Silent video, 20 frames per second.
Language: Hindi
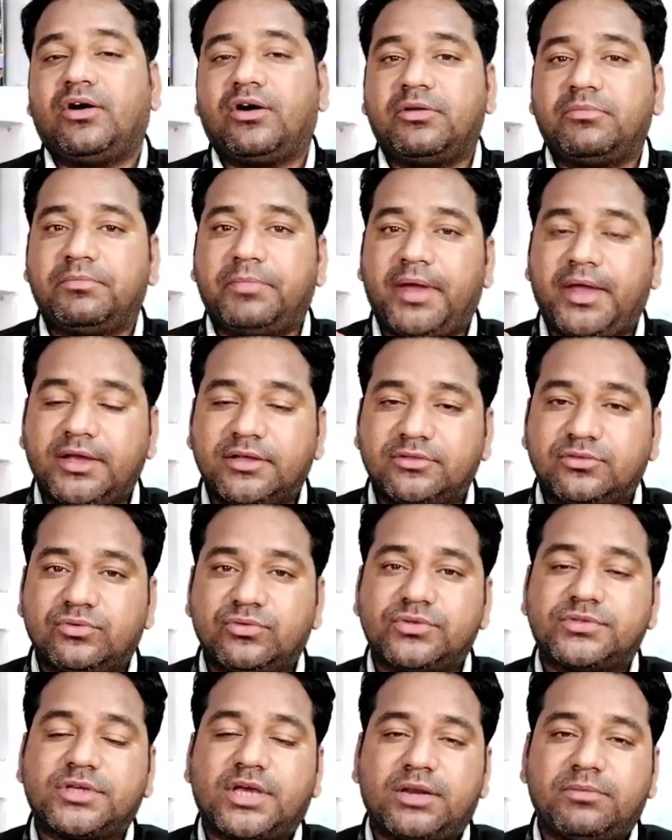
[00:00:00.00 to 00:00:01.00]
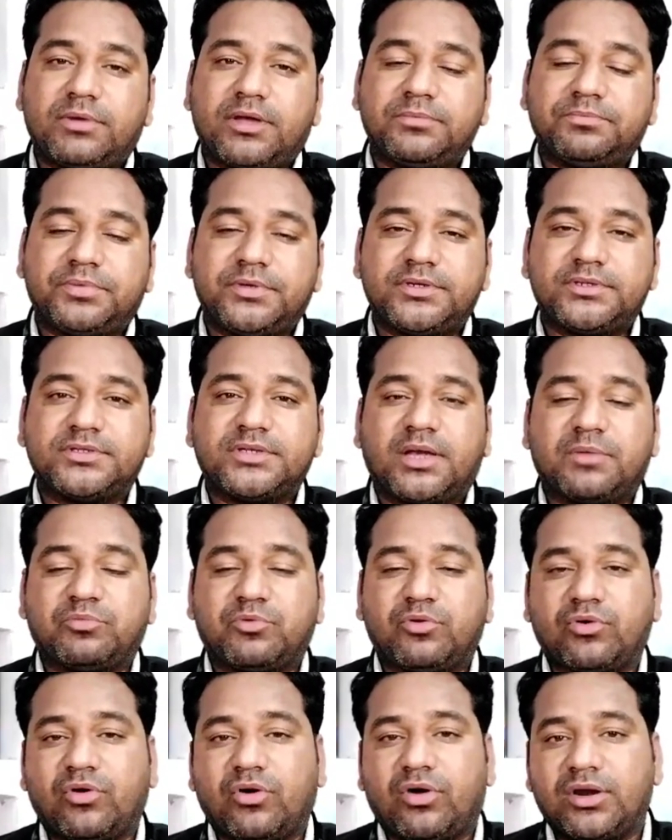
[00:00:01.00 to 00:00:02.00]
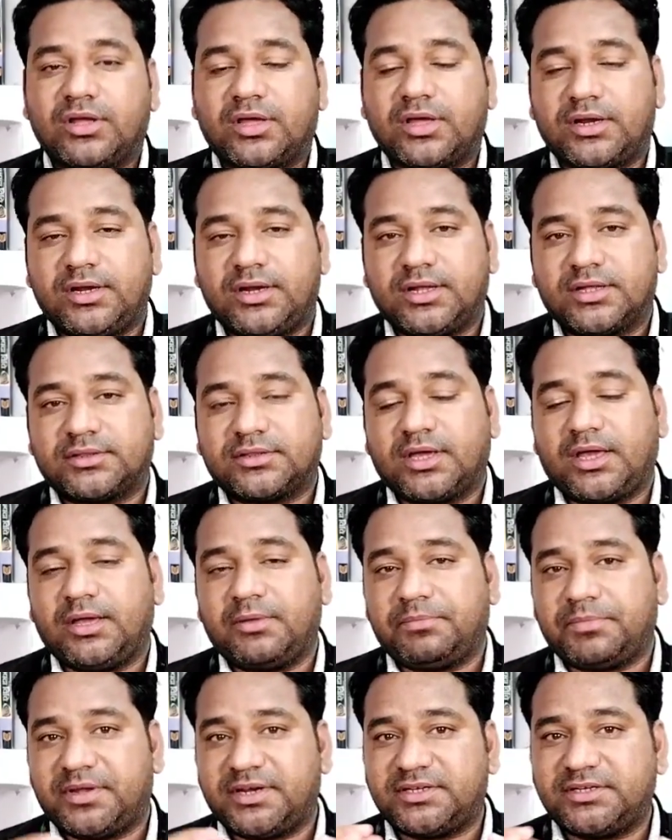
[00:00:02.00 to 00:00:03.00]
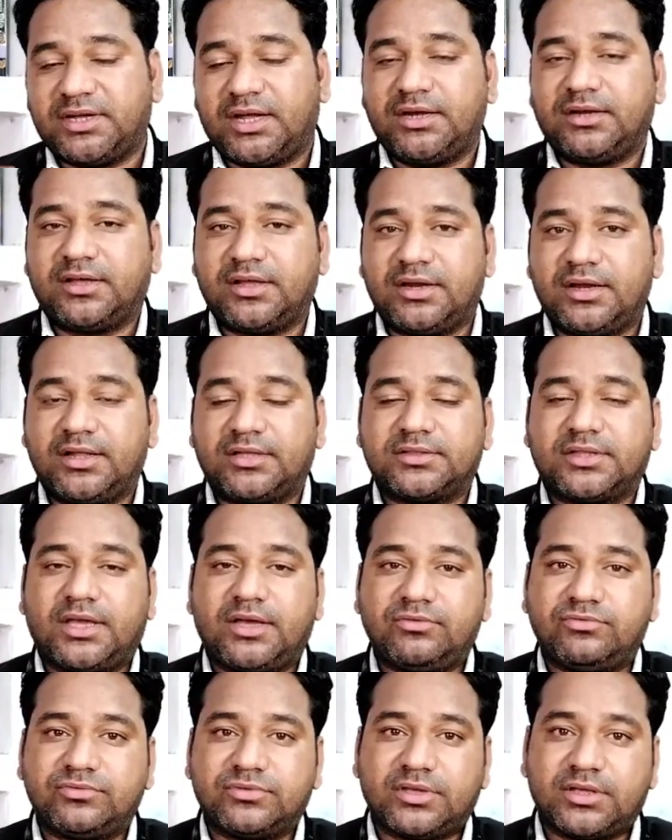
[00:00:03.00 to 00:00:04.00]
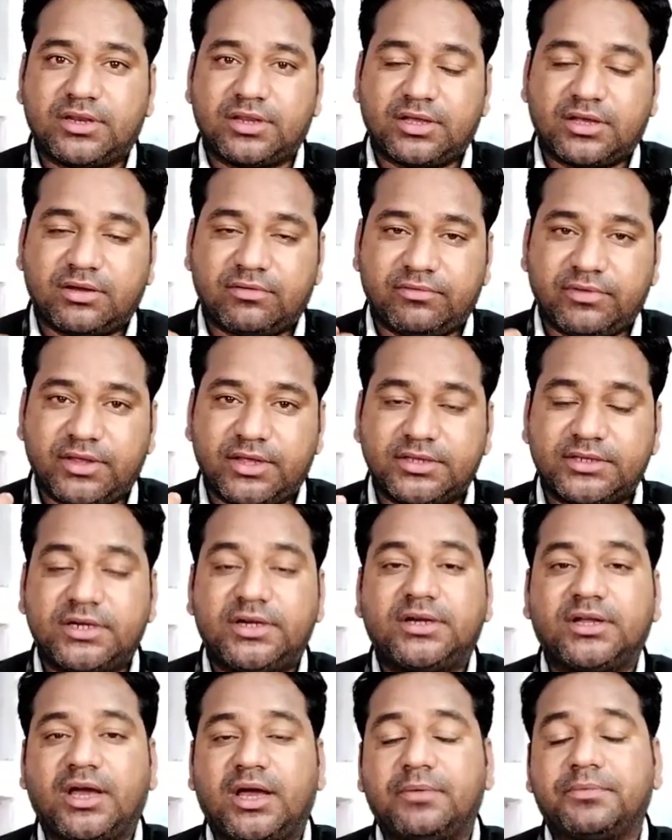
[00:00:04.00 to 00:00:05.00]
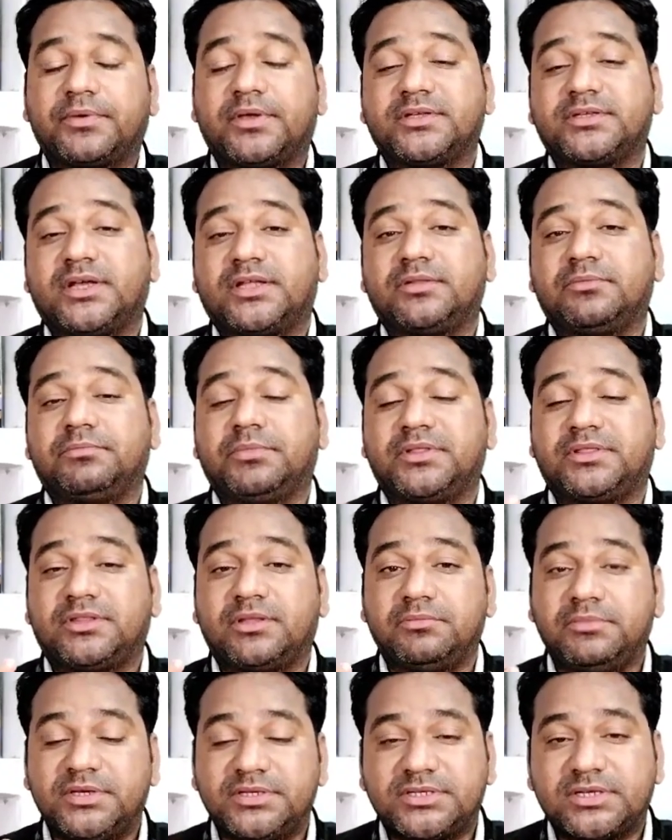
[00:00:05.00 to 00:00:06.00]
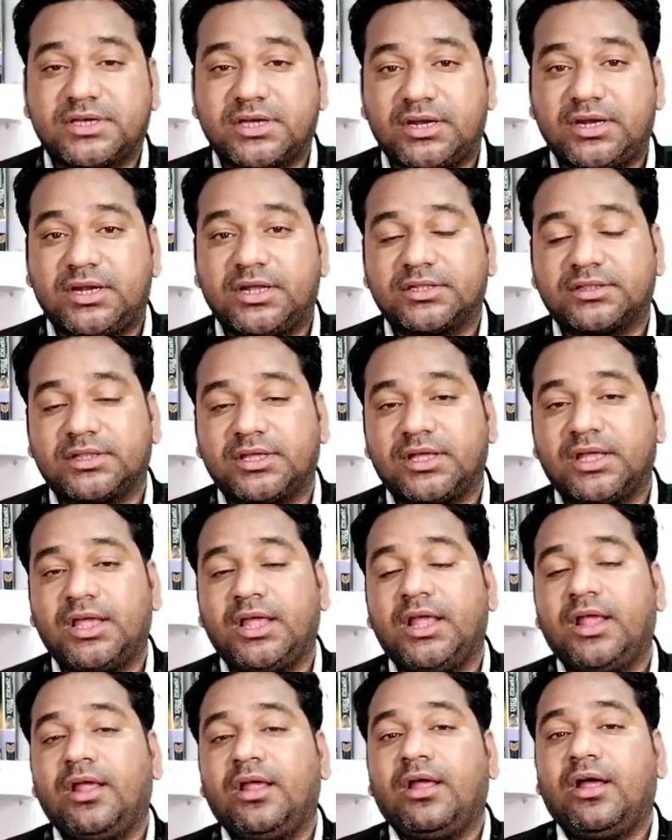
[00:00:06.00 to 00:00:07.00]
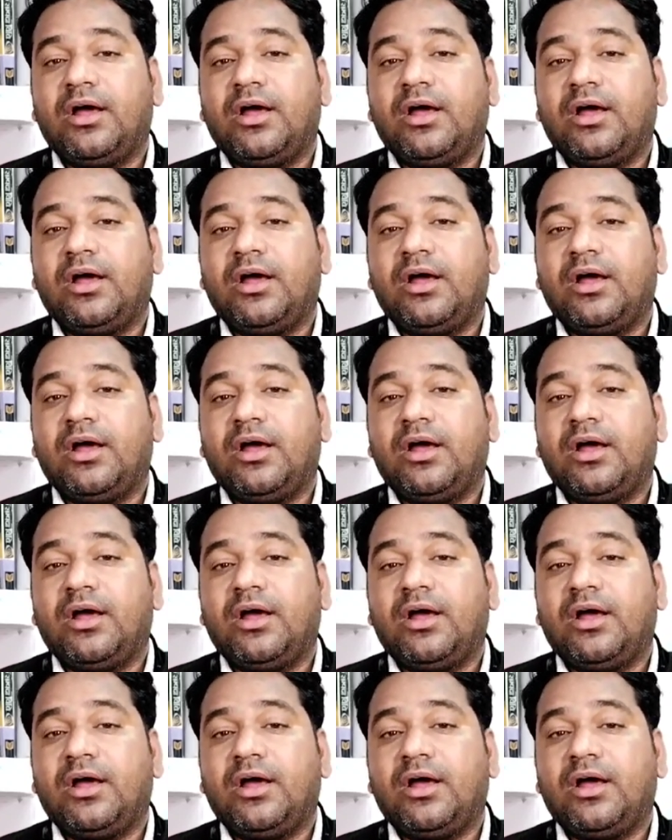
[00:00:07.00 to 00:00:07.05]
और बैंक दो साल बाद फिर से आपको कॉल करने लगता है परेशान करने लगता है उसके रिकवरी एजेंट आपके साथ बदतमीज़ी करने लगते हैं